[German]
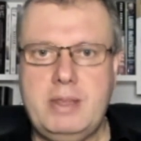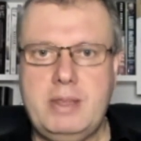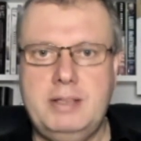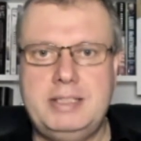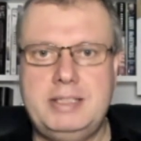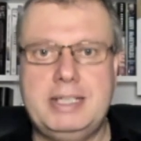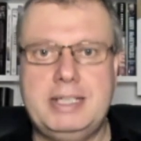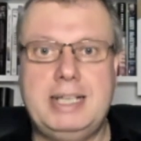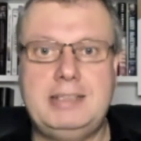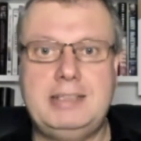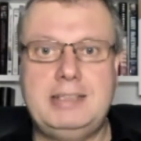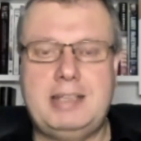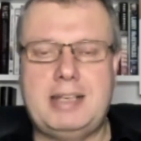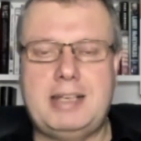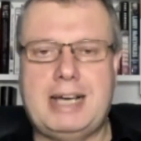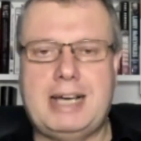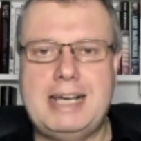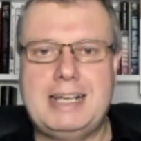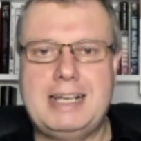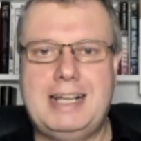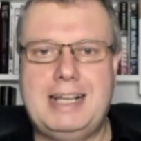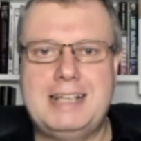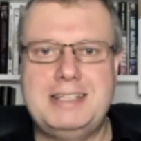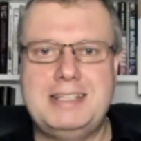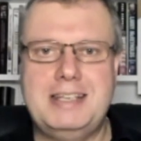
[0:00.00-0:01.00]
Die
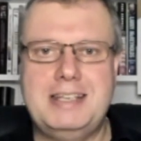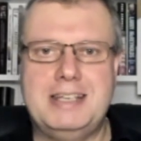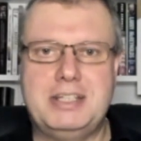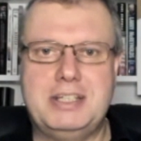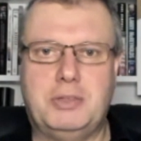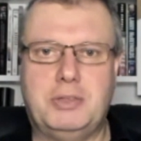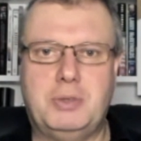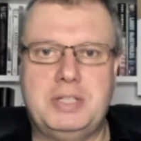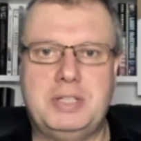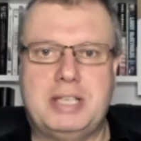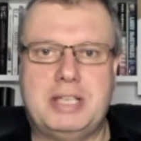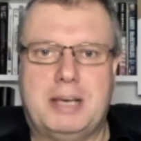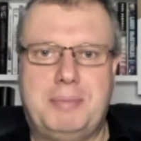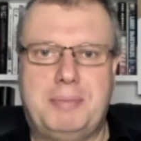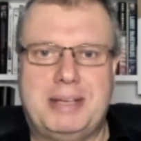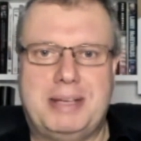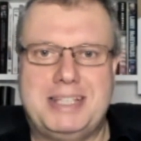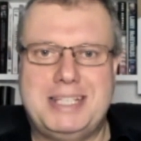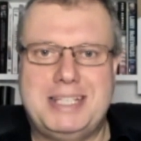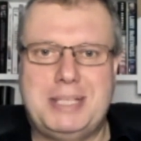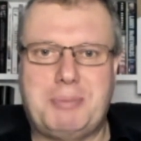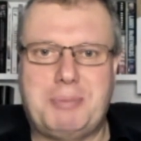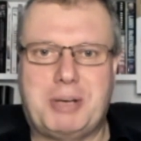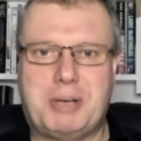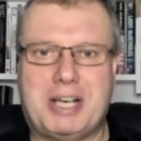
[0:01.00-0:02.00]
GT3-Klasse ist uns ja
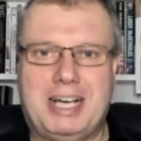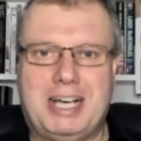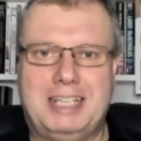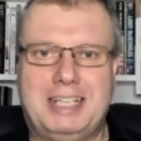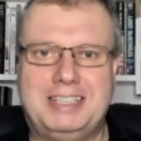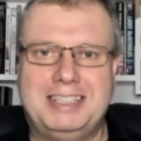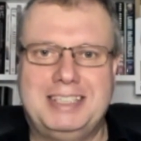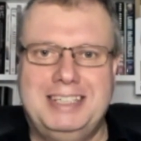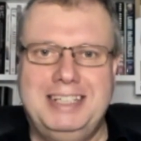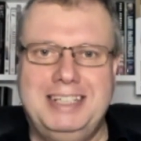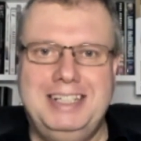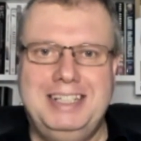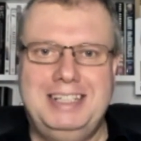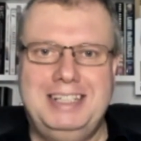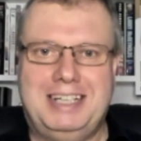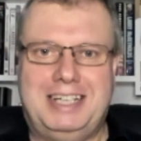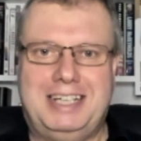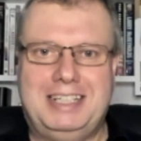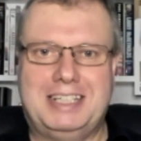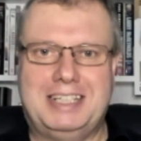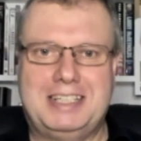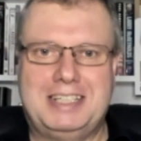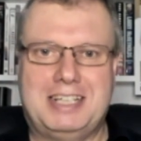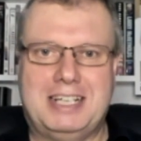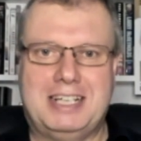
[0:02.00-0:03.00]
bestens bekannt.
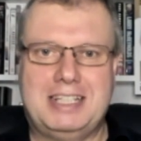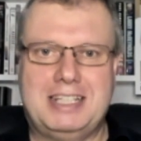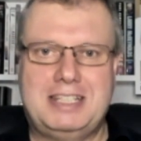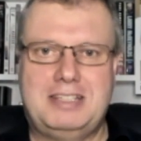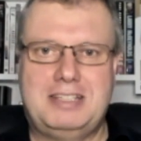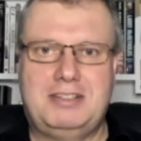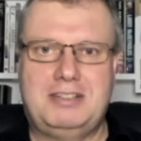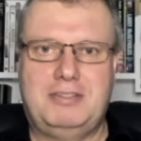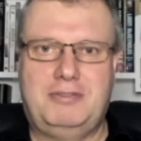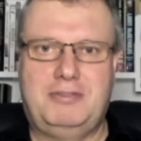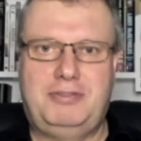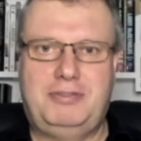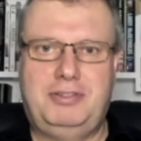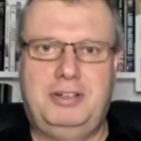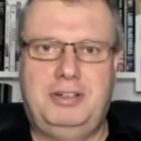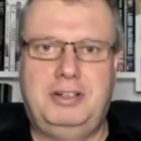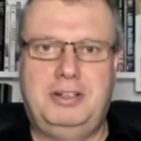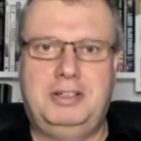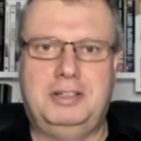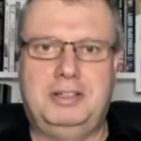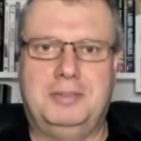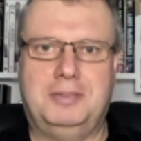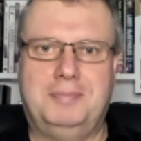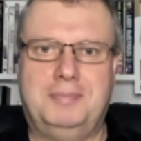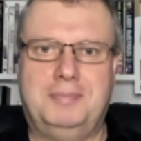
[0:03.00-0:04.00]
Einerseits vom